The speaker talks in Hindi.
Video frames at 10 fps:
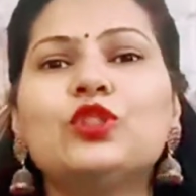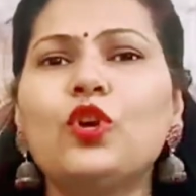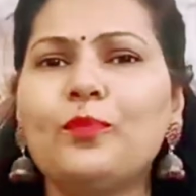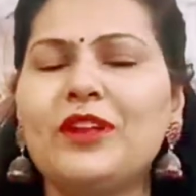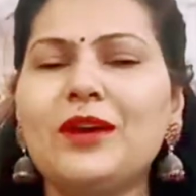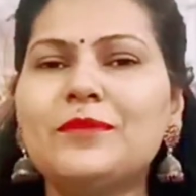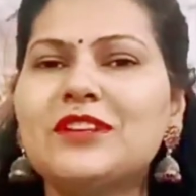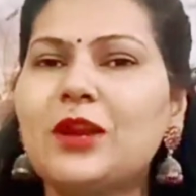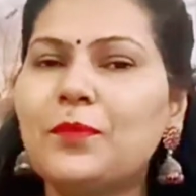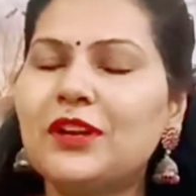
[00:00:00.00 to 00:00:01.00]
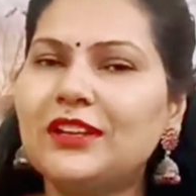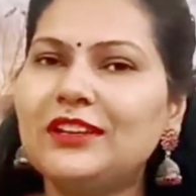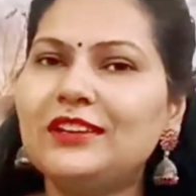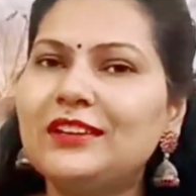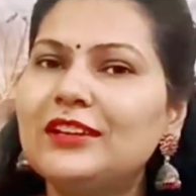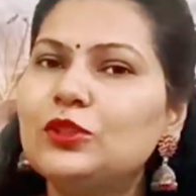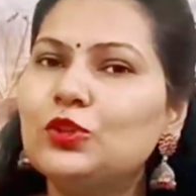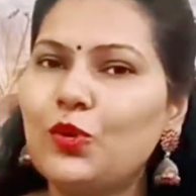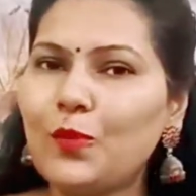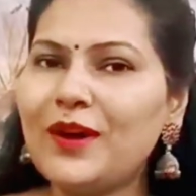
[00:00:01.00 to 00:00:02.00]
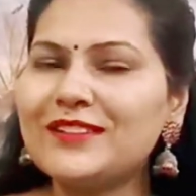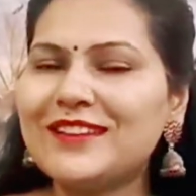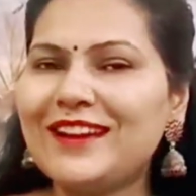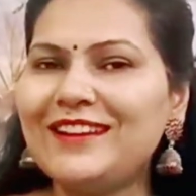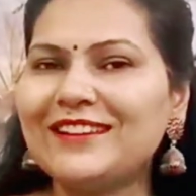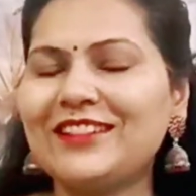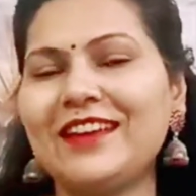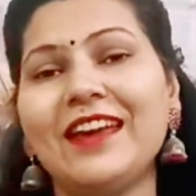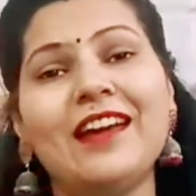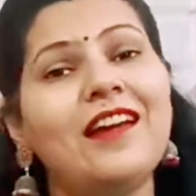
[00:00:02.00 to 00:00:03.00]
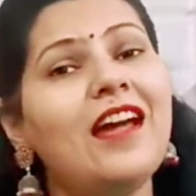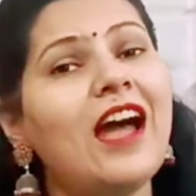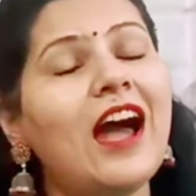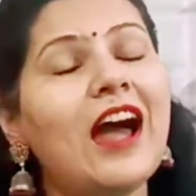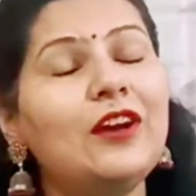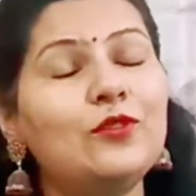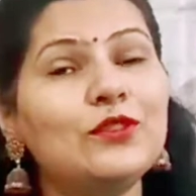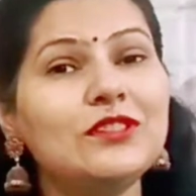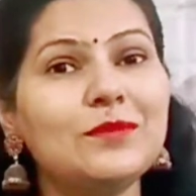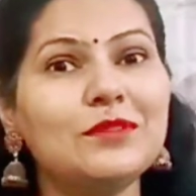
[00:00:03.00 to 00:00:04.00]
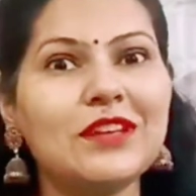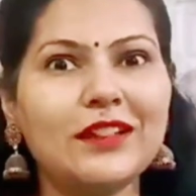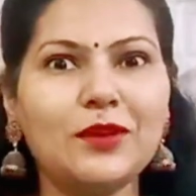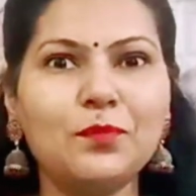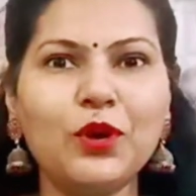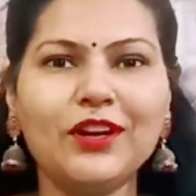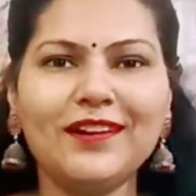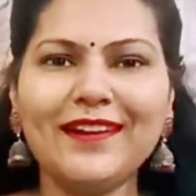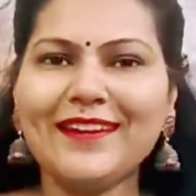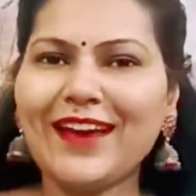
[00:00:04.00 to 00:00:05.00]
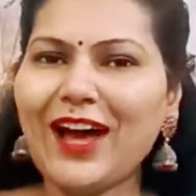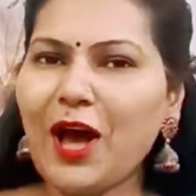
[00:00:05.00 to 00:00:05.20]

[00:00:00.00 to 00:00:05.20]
तो मीना बाजार पर ईयरली दो बार सेल लगती है एंड उससे भी ज्यादा इम्पोर्टेंट है कि